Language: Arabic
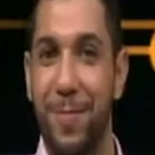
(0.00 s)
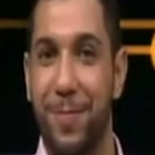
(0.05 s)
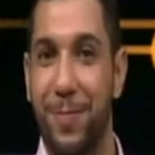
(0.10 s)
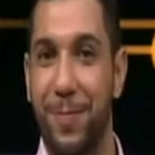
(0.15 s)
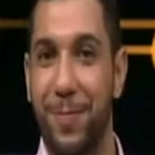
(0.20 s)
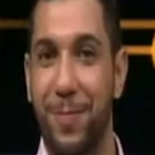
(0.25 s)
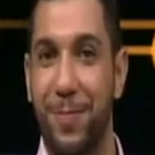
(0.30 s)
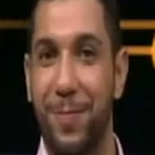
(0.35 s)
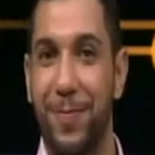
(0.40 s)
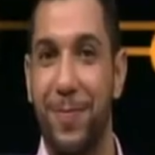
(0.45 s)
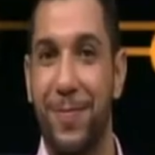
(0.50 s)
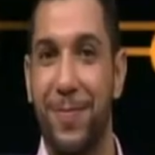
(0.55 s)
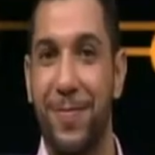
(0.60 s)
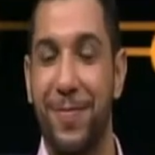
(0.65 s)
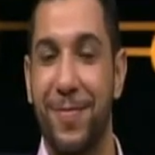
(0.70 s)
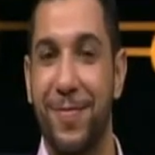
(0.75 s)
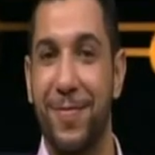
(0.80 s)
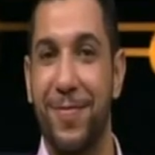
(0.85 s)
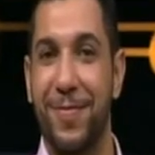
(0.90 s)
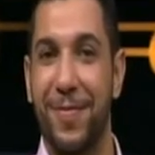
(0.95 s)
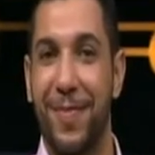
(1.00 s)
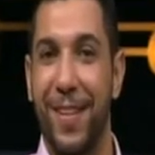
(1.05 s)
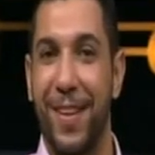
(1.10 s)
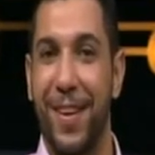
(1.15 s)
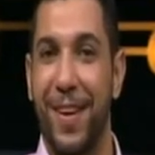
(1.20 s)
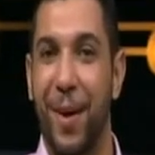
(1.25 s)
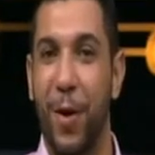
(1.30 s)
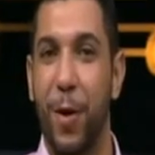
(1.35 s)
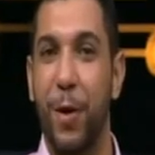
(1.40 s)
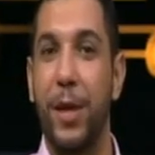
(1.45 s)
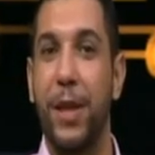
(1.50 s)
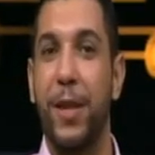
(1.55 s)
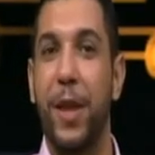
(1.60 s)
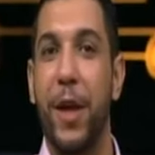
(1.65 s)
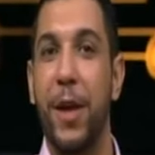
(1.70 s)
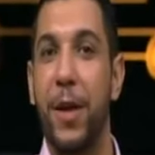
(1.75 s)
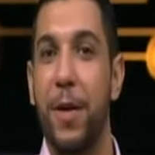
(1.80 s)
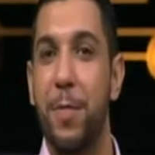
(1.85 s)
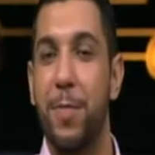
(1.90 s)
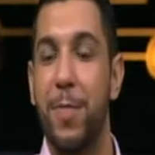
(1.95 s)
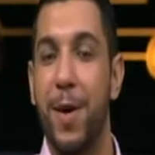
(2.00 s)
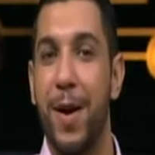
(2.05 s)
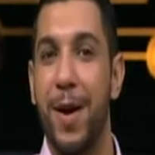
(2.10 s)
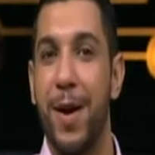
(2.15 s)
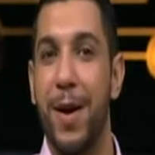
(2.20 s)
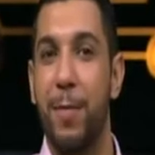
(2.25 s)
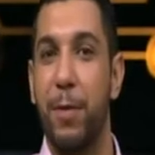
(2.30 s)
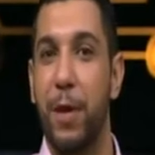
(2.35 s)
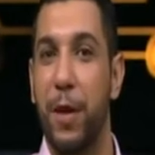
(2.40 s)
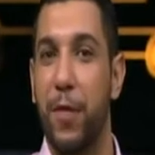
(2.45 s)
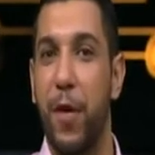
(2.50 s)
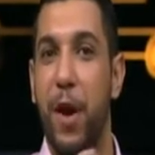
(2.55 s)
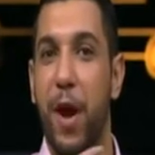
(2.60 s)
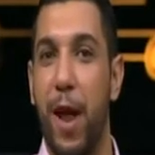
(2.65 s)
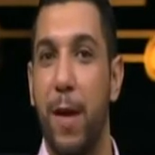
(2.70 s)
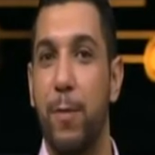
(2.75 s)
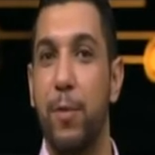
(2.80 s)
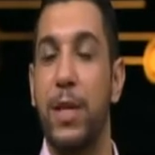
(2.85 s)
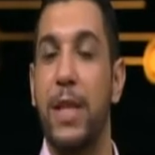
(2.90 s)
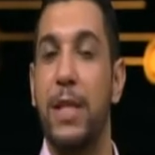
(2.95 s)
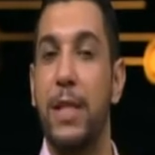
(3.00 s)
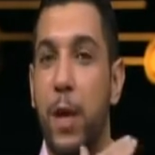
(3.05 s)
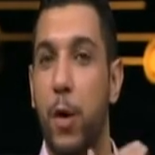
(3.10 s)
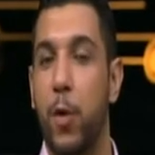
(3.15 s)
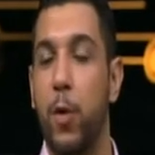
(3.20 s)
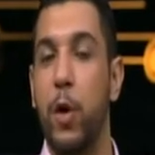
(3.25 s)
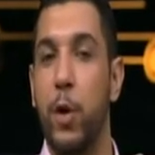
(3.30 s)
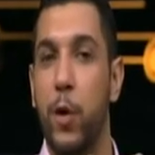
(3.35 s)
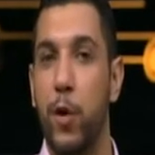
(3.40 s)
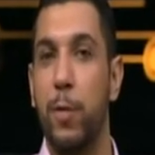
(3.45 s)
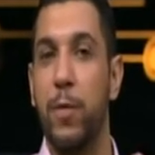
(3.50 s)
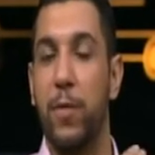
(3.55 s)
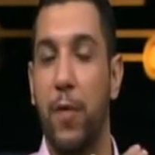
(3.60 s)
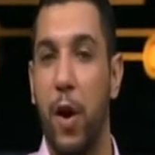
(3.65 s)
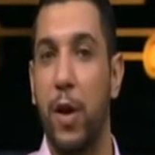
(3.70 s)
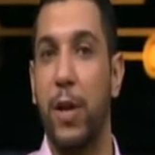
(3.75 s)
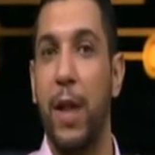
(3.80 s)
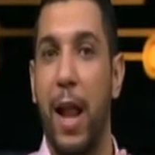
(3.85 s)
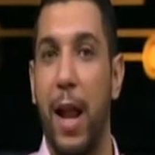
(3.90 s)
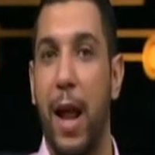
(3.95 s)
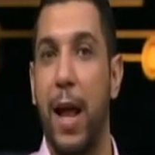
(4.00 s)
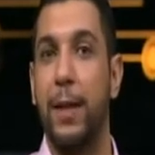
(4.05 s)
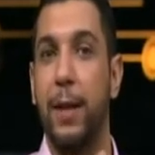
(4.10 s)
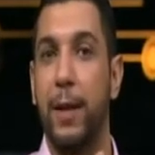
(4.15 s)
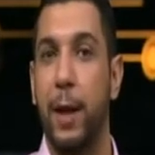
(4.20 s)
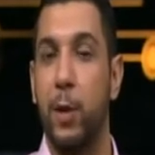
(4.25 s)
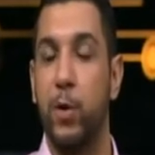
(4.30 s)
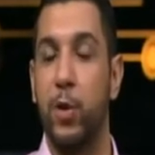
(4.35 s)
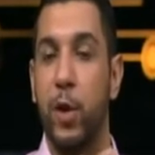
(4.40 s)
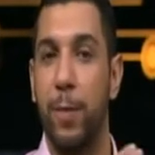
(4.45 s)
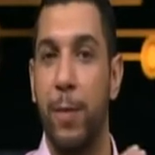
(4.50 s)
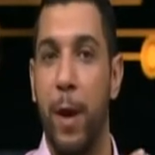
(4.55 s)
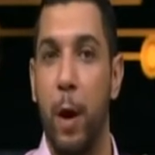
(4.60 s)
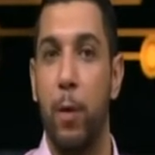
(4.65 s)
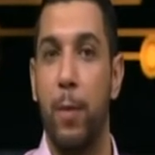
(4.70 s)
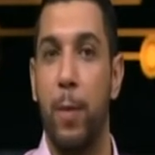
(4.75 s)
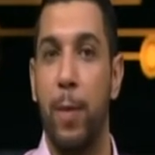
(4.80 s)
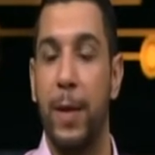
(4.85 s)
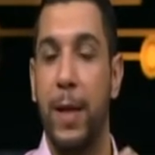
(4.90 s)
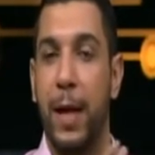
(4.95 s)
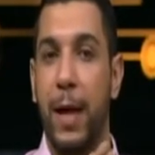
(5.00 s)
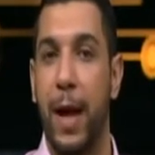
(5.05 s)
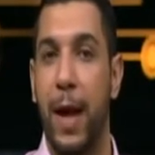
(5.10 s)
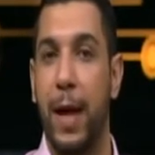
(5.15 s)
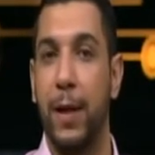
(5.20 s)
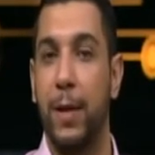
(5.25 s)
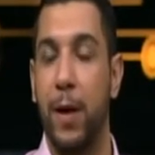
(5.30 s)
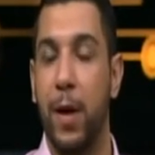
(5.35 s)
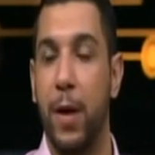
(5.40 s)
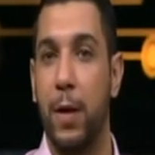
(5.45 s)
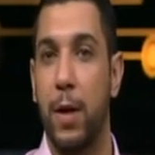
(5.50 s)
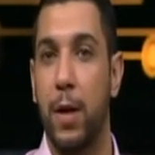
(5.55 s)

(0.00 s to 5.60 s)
وعليك قول لي طيب آه، بتتفرج على مسلسل كل يوم اتفرجت على عده تنازلي من اول ما بدا لحد النهارده؟